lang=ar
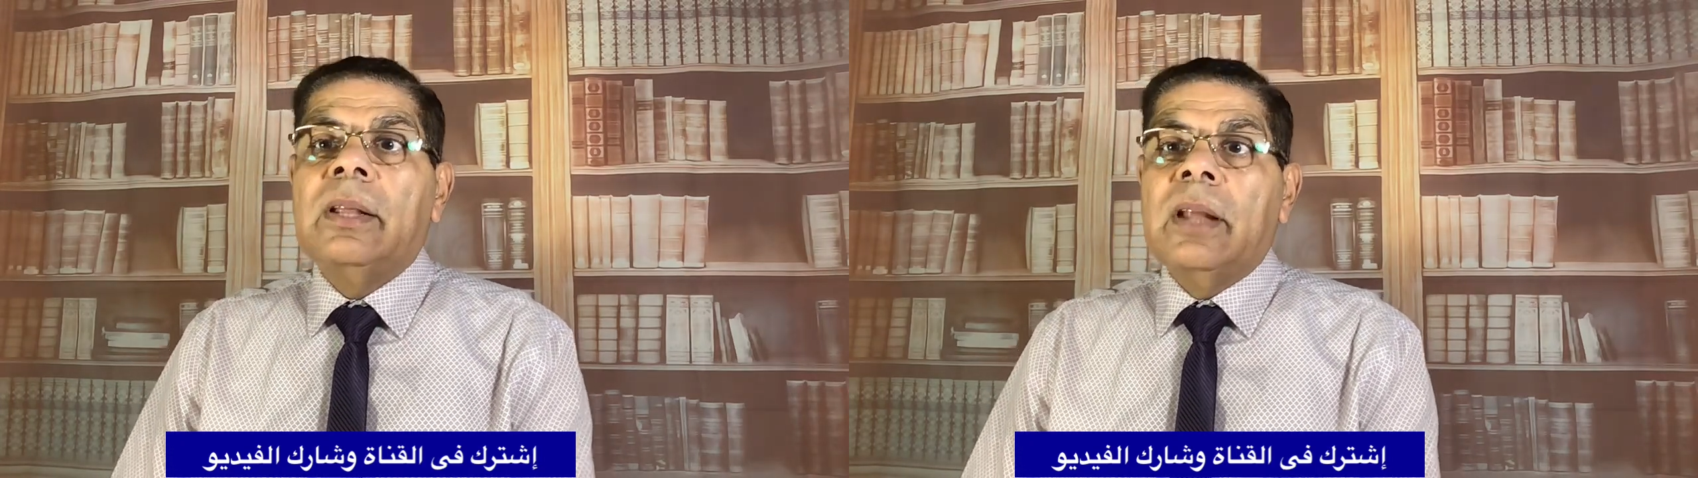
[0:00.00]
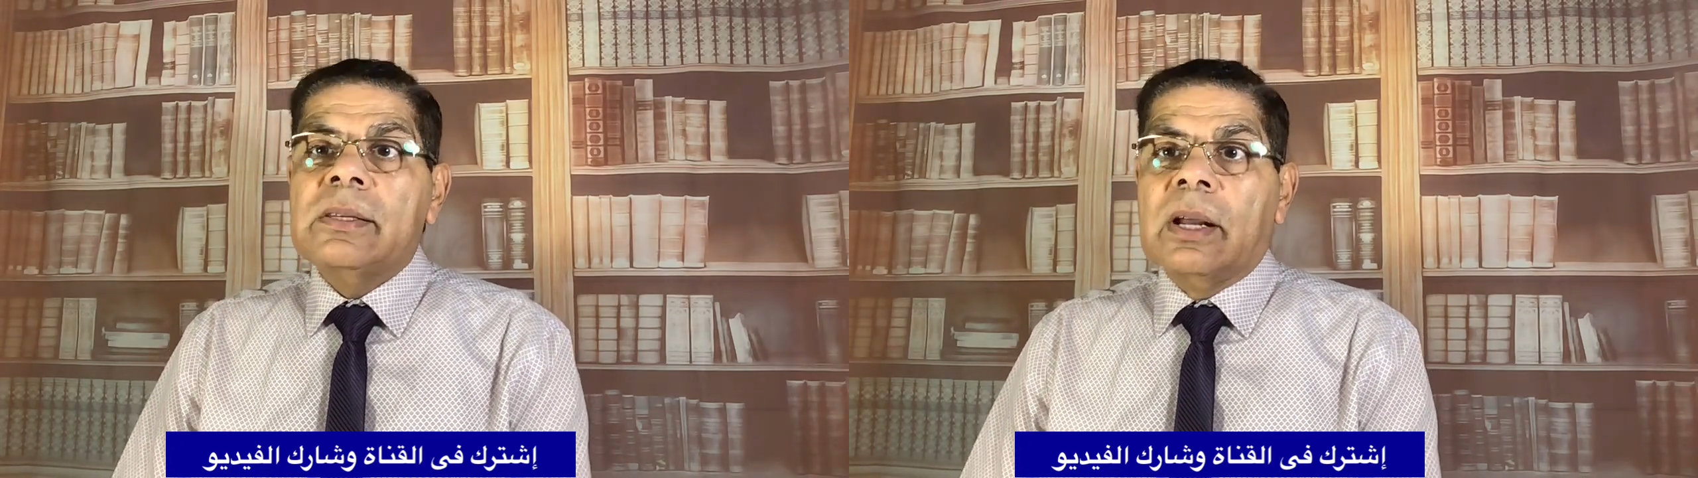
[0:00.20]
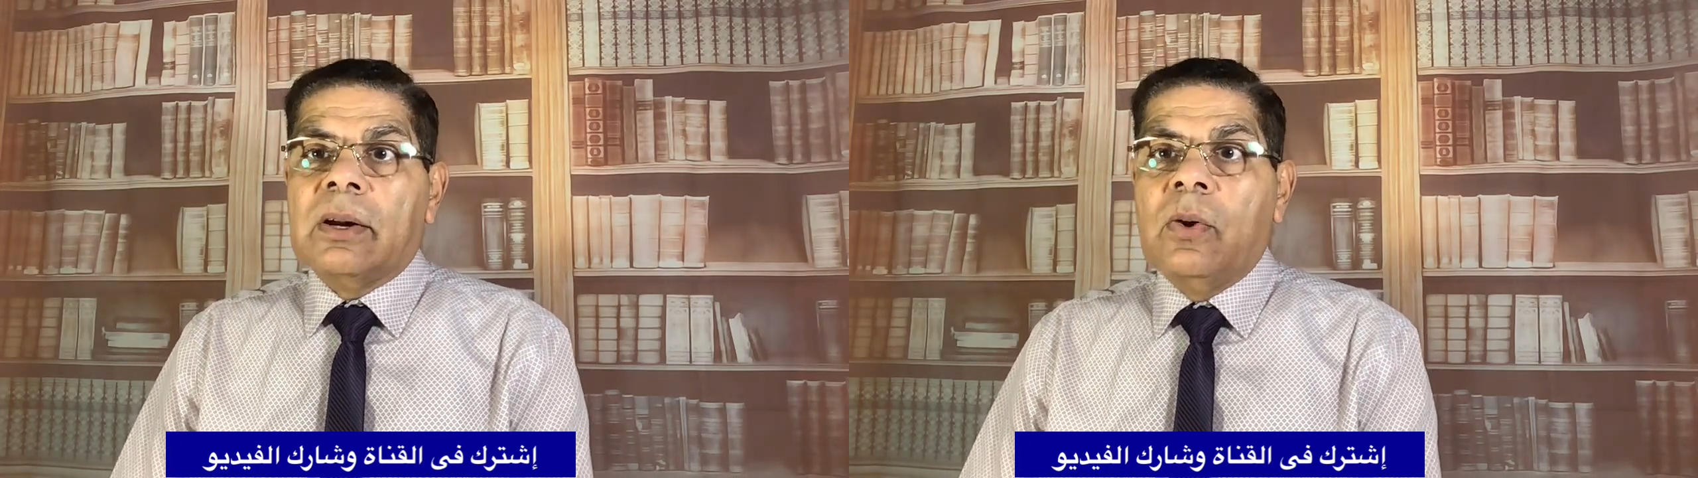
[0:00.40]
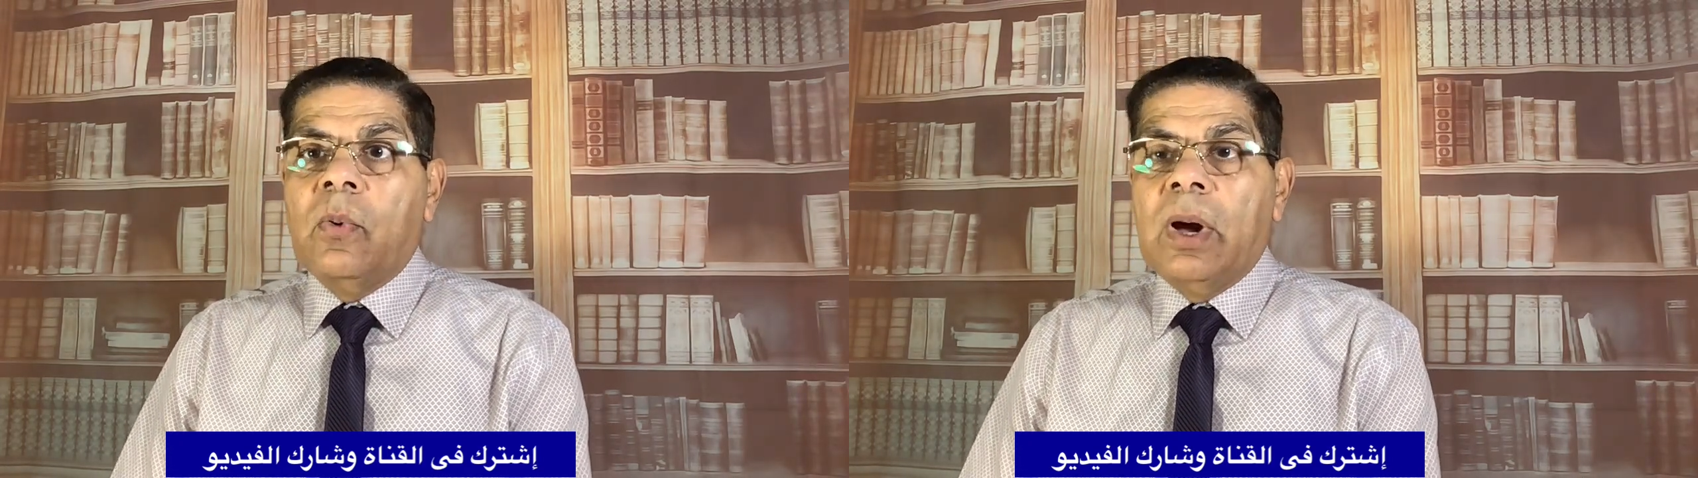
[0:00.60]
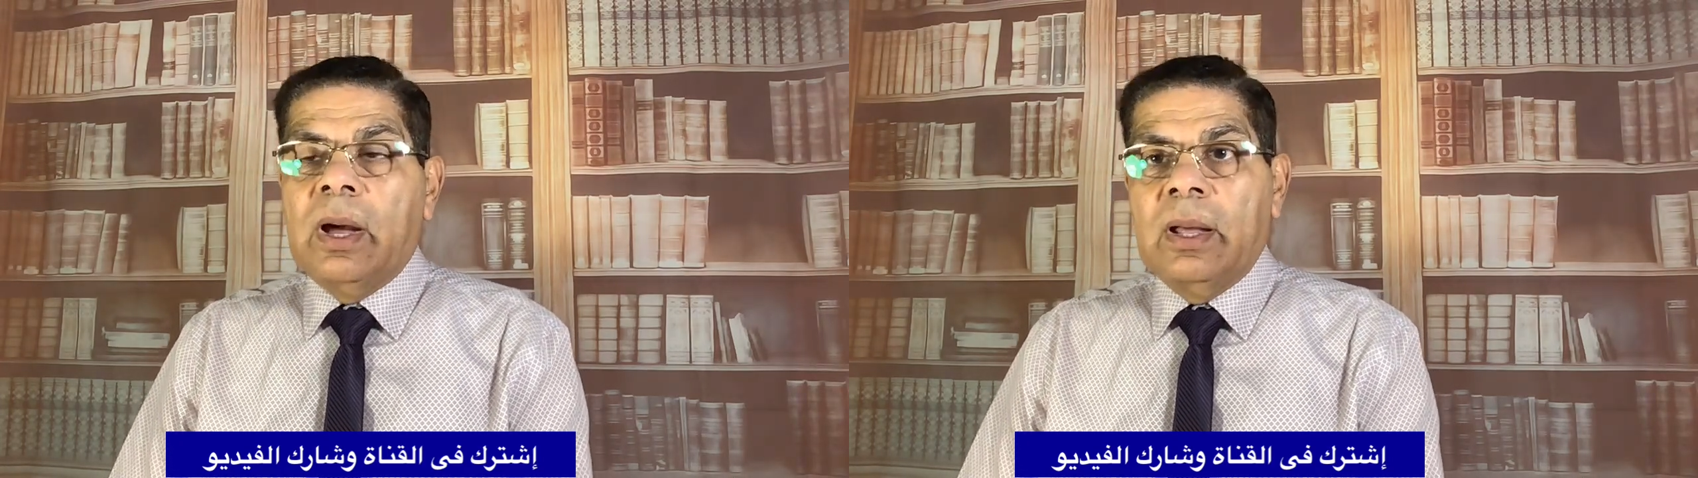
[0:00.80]
النظر
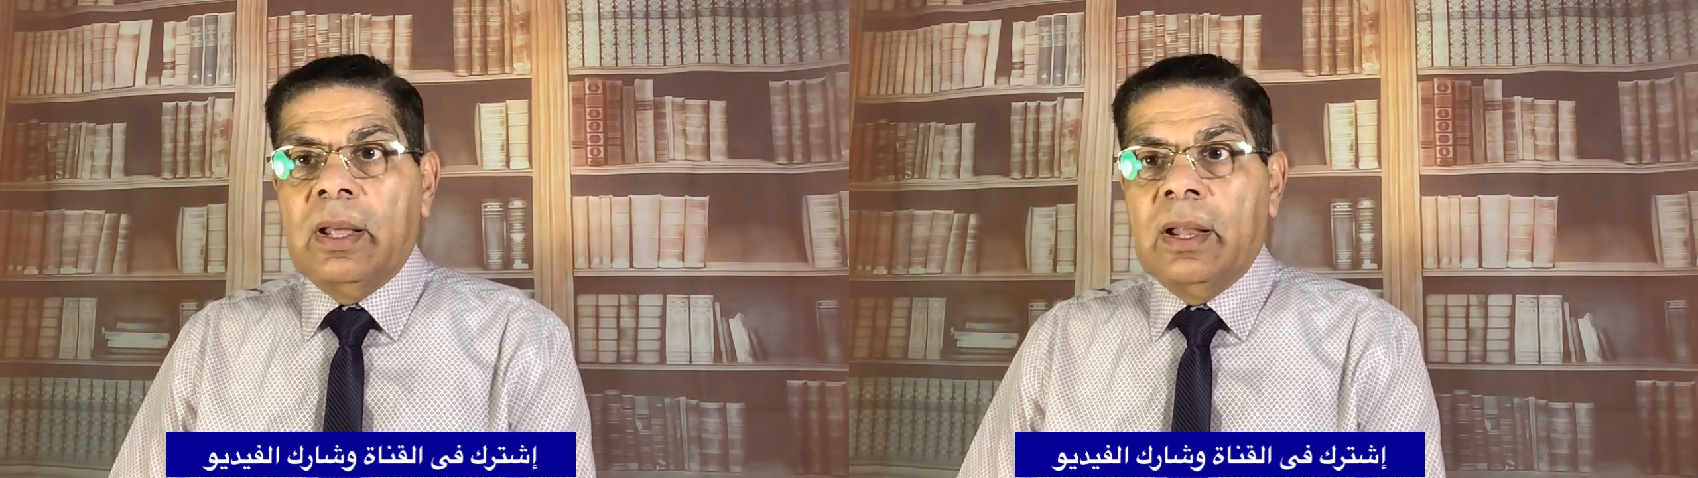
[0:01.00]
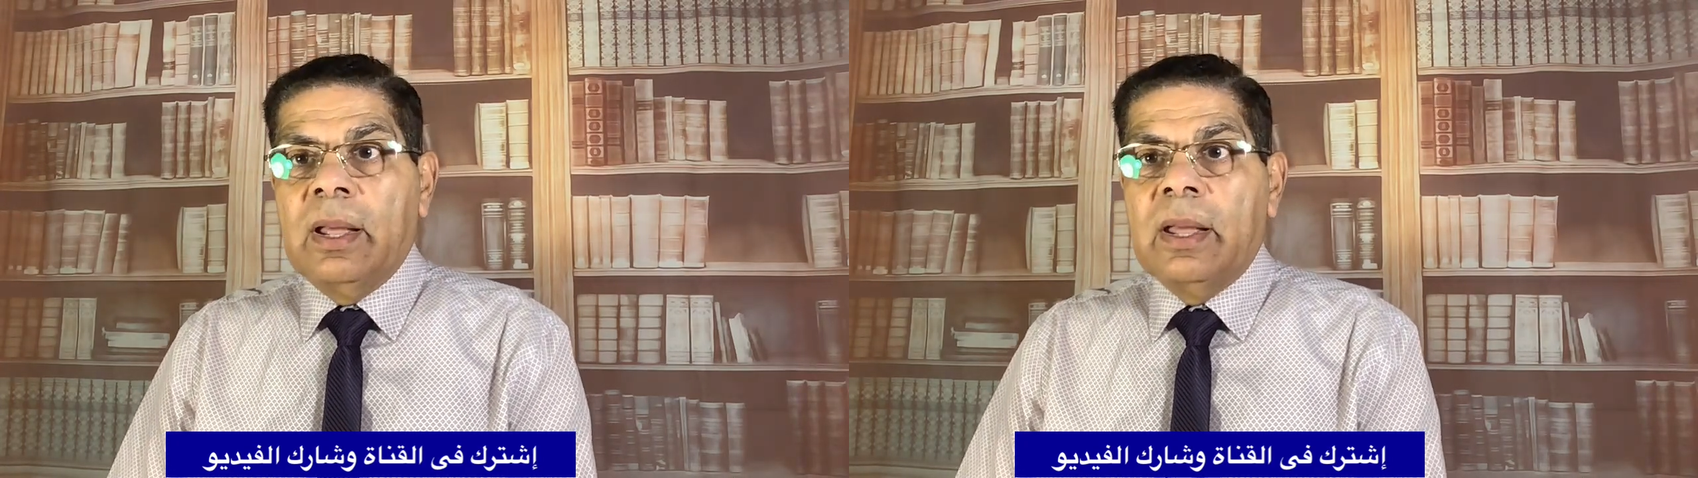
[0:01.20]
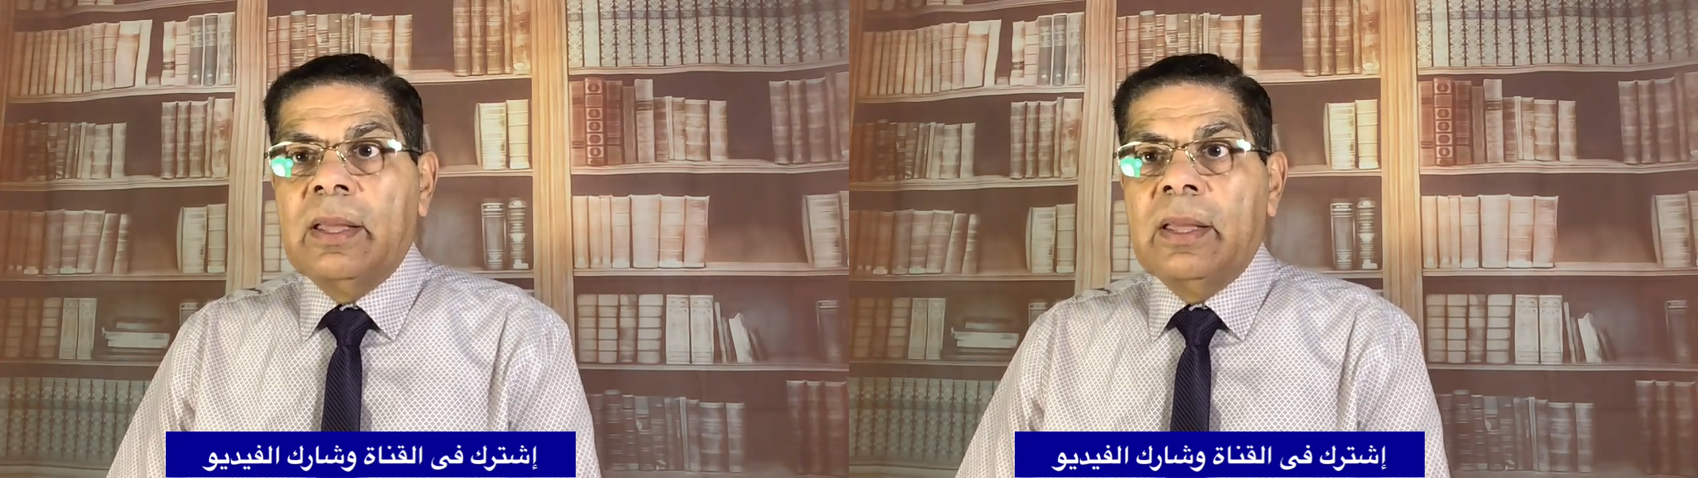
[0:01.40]
هو آه